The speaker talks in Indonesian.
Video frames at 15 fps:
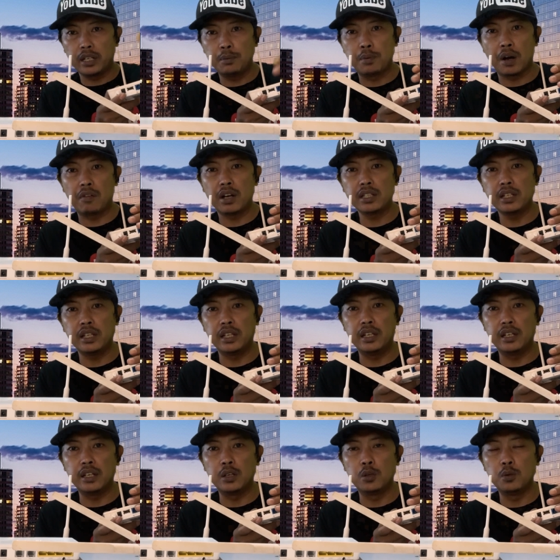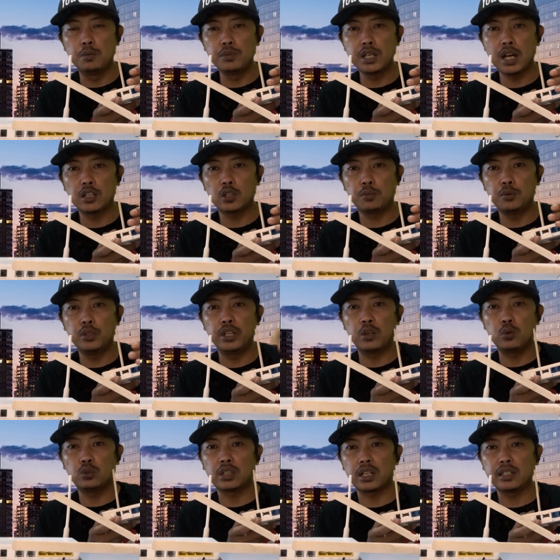yang dibawanya di dirinya ataupun di
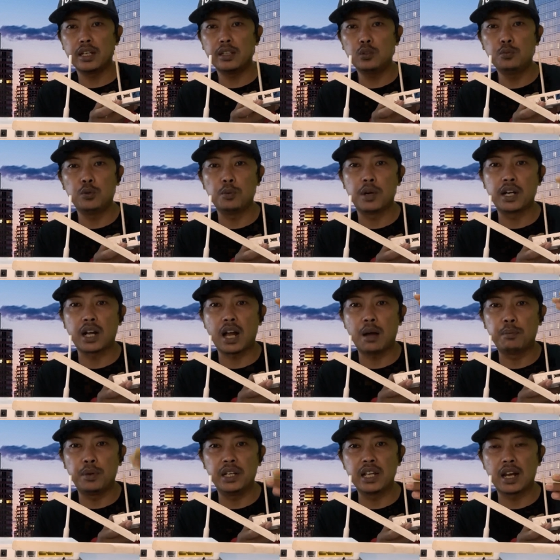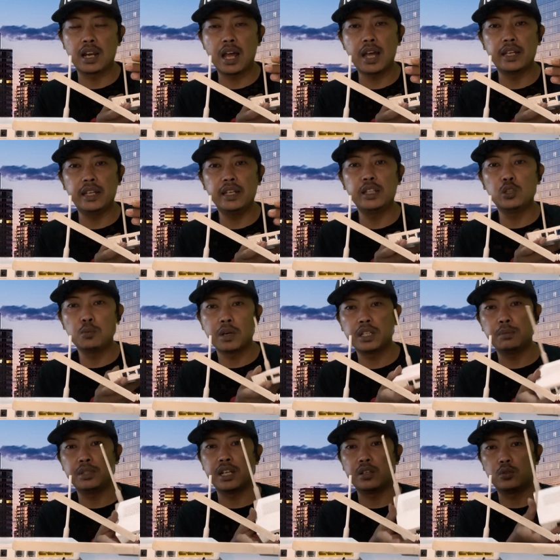routernya itu belum ada kabel yang lain itu
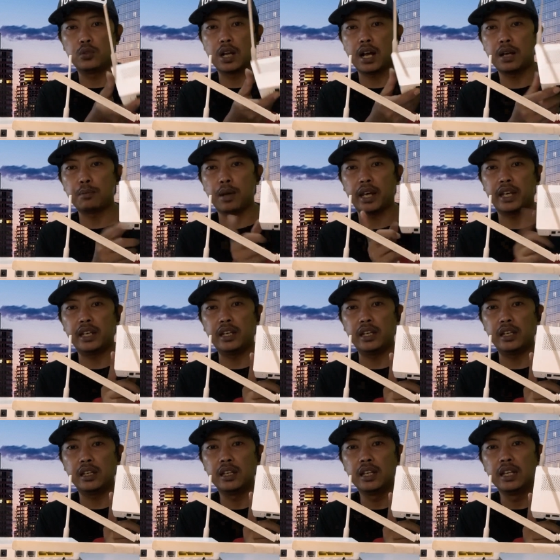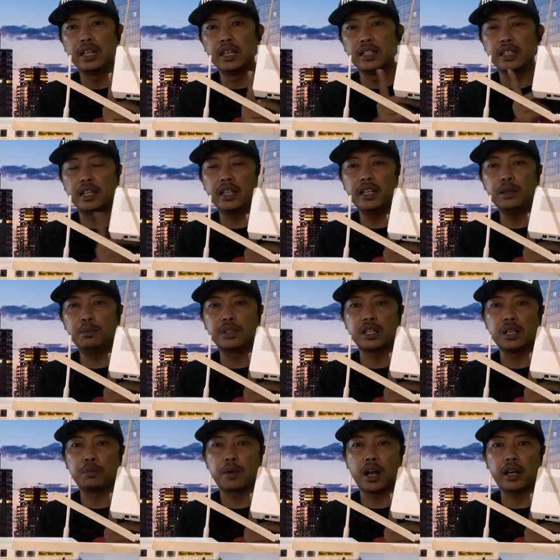masih bisa digunakan pada ini jadi ini
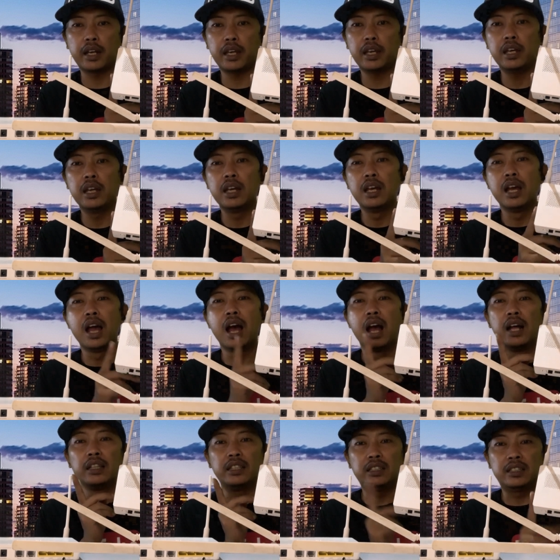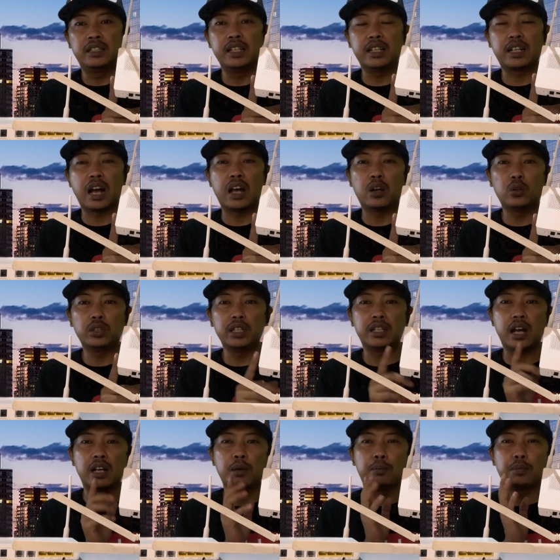bisa dipakai jika lo
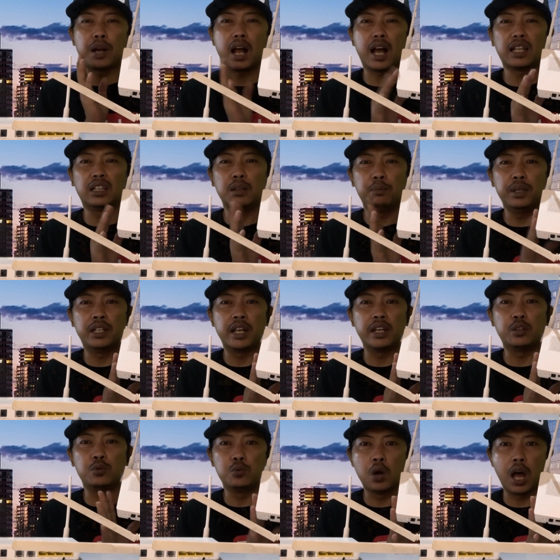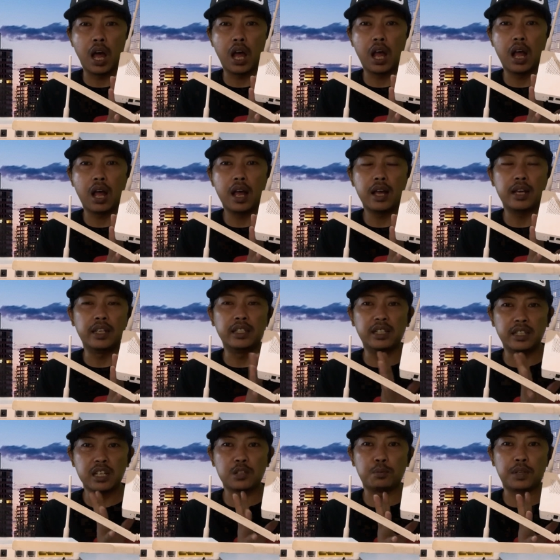tidak ada perangkat lebih dari dua
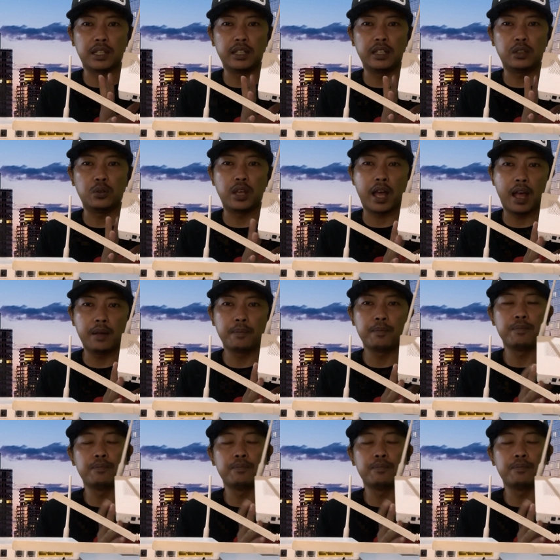intinya seperti ini ya